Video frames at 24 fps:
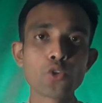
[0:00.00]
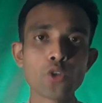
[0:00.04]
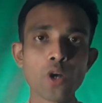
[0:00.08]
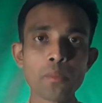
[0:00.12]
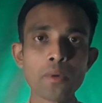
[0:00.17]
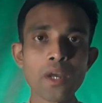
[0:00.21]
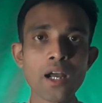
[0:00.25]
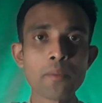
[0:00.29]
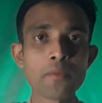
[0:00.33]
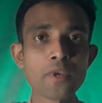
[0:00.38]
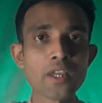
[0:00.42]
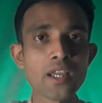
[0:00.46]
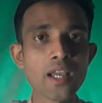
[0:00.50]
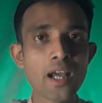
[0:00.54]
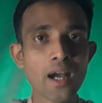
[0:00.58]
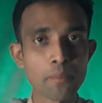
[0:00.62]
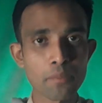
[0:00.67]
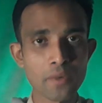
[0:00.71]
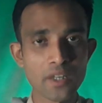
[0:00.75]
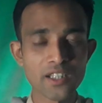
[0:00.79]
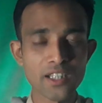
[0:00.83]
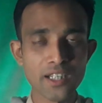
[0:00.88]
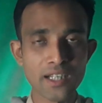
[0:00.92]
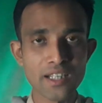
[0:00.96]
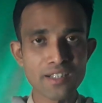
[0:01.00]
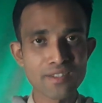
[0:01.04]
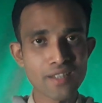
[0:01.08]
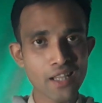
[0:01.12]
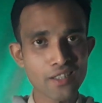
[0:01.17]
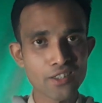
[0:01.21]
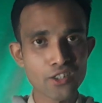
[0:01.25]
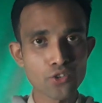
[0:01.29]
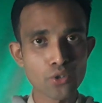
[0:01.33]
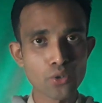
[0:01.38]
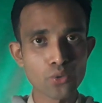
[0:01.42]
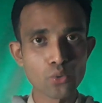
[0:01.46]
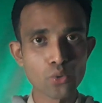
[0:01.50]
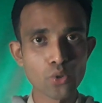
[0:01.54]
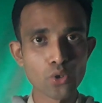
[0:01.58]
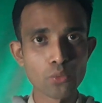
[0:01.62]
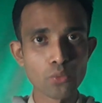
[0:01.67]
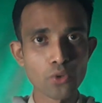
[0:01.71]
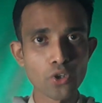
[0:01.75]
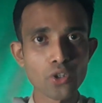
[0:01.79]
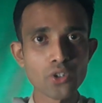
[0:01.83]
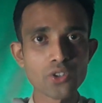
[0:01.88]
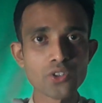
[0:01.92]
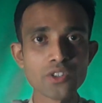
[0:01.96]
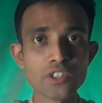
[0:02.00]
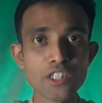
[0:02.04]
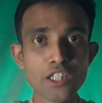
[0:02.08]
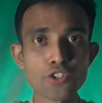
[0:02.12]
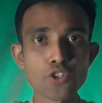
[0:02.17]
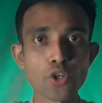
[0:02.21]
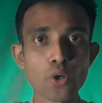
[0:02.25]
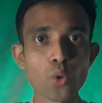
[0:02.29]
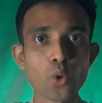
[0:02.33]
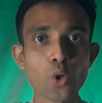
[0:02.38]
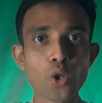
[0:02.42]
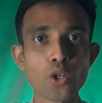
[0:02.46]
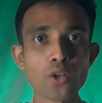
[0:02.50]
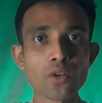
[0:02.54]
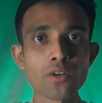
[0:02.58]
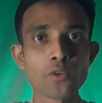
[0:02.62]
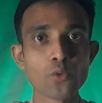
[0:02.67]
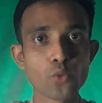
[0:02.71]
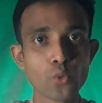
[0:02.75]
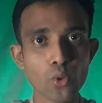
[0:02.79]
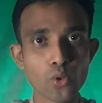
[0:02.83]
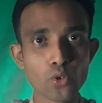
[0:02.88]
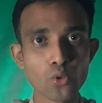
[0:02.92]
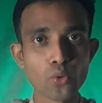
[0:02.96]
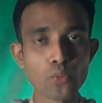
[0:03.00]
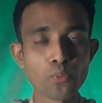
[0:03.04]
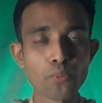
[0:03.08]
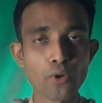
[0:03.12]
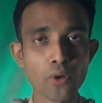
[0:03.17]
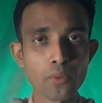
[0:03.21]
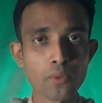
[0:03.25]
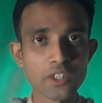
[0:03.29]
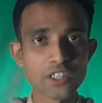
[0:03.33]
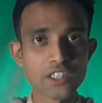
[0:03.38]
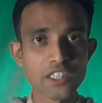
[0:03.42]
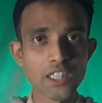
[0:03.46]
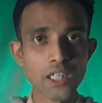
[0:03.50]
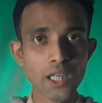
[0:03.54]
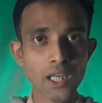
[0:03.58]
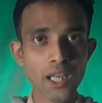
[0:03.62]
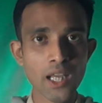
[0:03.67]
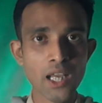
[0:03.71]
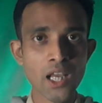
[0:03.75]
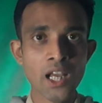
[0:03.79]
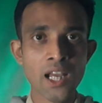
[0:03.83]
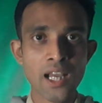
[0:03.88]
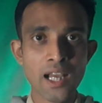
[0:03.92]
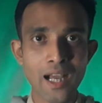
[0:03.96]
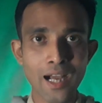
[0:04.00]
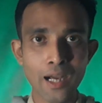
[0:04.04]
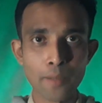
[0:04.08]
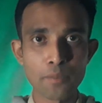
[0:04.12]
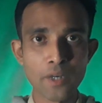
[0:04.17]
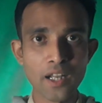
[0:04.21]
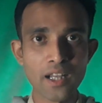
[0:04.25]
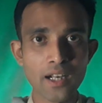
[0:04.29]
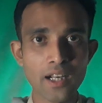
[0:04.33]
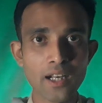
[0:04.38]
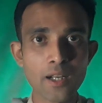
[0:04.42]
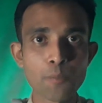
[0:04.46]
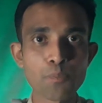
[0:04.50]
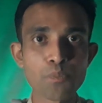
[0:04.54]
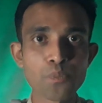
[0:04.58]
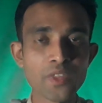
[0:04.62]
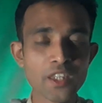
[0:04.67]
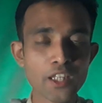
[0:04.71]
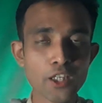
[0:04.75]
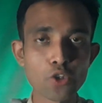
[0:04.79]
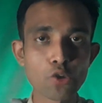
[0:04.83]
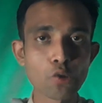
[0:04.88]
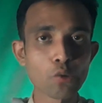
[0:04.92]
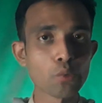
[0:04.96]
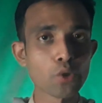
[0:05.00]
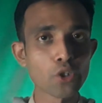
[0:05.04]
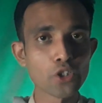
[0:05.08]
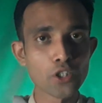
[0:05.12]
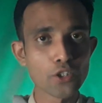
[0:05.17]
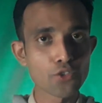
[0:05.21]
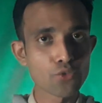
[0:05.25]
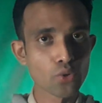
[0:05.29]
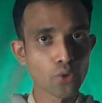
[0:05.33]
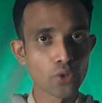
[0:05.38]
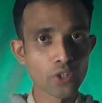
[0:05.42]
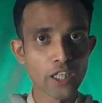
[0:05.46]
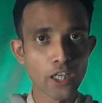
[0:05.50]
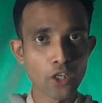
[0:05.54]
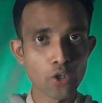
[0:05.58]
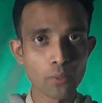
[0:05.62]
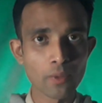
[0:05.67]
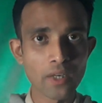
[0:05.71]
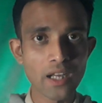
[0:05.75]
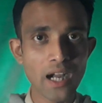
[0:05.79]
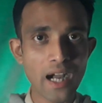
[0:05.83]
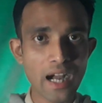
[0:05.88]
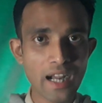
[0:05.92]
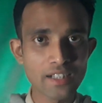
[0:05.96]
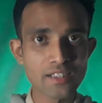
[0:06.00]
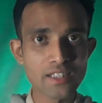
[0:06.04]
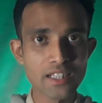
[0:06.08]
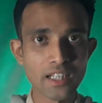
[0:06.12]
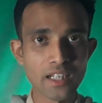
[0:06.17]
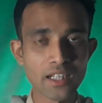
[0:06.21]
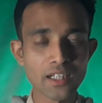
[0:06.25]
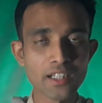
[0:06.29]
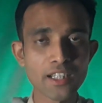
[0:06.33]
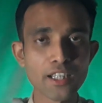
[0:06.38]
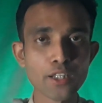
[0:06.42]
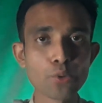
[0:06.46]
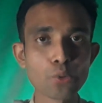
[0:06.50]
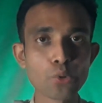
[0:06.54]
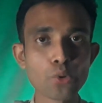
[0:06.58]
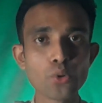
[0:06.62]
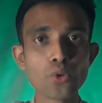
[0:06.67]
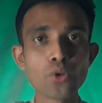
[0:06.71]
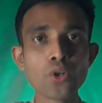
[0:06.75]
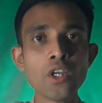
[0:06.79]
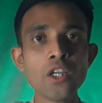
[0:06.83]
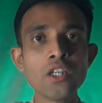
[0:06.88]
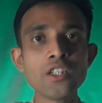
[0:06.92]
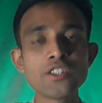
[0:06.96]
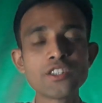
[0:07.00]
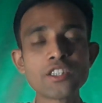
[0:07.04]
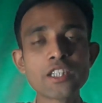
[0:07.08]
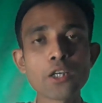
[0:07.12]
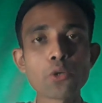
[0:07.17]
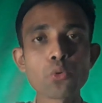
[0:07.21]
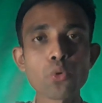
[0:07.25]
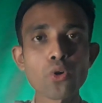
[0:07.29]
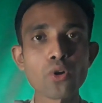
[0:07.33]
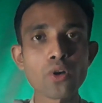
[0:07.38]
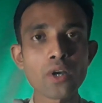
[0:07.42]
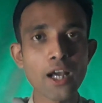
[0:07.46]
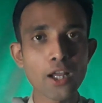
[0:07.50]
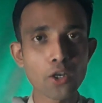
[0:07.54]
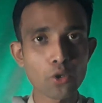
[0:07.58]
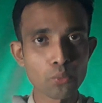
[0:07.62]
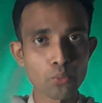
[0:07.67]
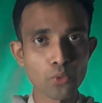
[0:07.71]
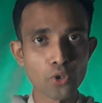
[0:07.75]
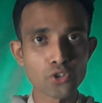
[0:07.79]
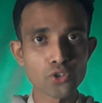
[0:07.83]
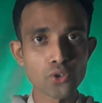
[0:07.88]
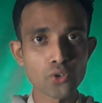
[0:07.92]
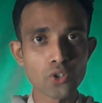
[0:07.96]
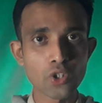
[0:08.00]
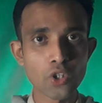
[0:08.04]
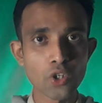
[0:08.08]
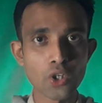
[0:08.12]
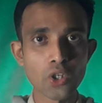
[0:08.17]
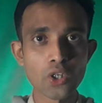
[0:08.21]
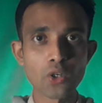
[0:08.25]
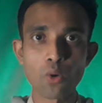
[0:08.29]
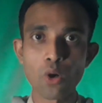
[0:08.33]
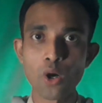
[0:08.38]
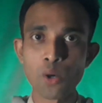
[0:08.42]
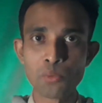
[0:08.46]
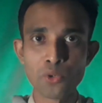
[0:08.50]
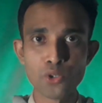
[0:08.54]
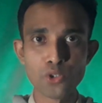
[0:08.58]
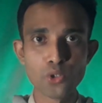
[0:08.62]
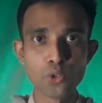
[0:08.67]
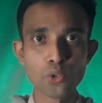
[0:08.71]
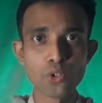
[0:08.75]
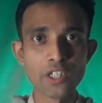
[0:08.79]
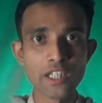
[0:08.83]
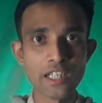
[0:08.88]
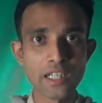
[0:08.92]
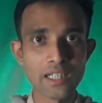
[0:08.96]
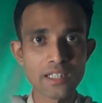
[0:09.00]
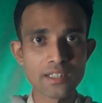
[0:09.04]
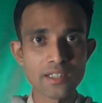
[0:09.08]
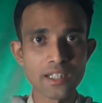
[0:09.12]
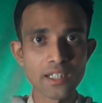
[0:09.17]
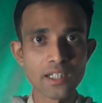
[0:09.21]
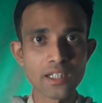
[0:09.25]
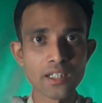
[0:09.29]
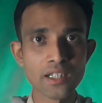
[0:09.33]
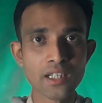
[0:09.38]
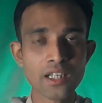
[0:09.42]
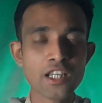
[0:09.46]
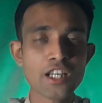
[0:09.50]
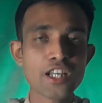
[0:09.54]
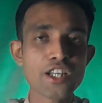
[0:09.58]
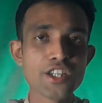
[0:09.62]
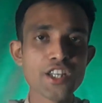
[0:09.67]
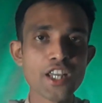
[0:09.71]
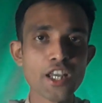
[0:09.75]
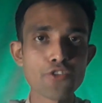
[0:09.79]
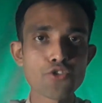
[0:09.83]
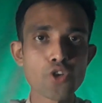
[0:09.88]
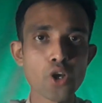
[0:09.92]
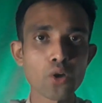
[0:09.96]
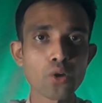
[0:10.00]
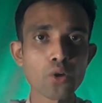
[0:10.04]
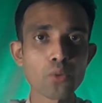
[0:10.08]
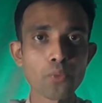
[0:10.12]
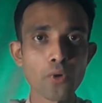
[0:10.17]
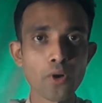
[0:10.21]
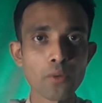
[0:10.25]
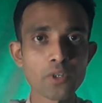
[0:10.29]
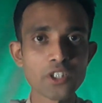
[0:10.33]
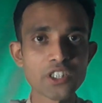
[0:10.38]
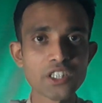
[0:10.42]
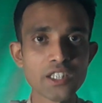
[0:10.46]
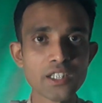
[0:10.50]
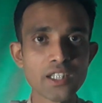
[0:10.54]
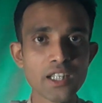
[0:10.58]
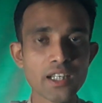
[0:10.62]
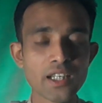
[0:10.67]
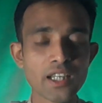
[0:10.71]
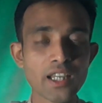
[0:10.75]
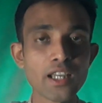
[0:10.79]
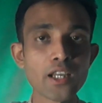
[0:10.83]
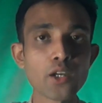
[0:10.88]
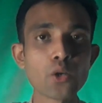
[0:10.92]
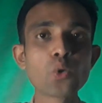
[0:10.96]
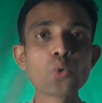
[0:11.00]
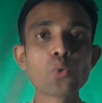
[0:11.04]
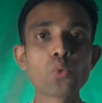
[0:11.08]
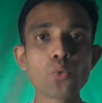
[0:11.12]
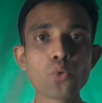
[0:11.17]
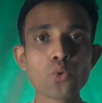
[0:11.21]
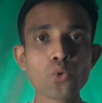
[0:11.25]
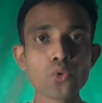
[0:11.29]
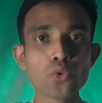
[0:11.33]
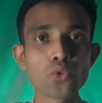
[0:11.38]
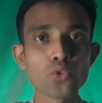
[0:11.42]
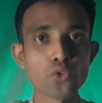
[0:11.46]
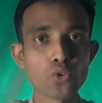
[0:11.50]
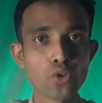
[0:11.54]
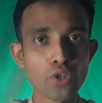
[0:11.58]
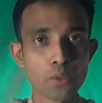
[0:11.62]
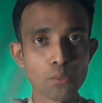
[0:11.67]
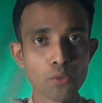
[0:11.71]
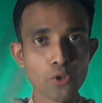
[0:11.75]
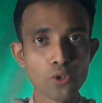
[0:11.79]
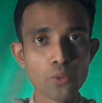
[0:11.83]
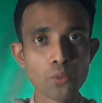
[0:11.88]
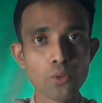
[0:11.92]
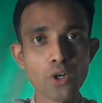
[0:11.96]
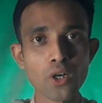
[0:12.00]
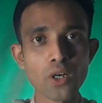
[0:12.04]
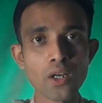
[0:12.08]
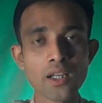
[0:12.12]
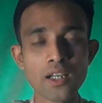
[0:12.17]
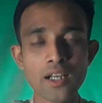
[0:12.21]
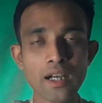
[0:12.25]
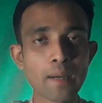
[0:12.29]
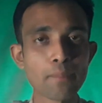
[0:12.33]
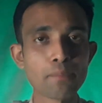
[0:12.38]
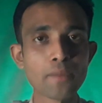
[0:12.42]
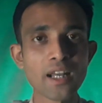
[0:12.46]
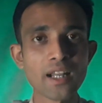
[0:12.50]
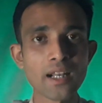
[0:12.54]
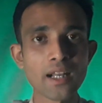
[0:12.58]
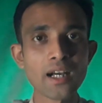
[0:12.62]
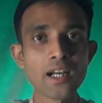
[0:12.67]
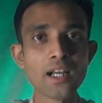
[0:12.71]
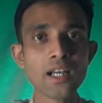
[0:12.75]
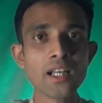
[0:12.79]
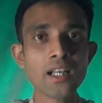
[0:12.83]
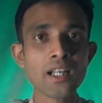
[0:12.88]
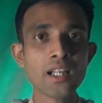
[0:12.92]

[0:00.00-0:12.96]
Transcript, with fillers: তবে আমি আপনাদেরকে সাজেশন করব যে সকল নতুন প্রবাসী আপনারা ইতোমধ্যে সৌদি আরবে আসছেন কিন্তু যে কোনো কারণবশত অবৈধ হয়ে গেছেন সেই সকল প্রবাসীদেরকে অনুরোধ করে বলবো আপনারা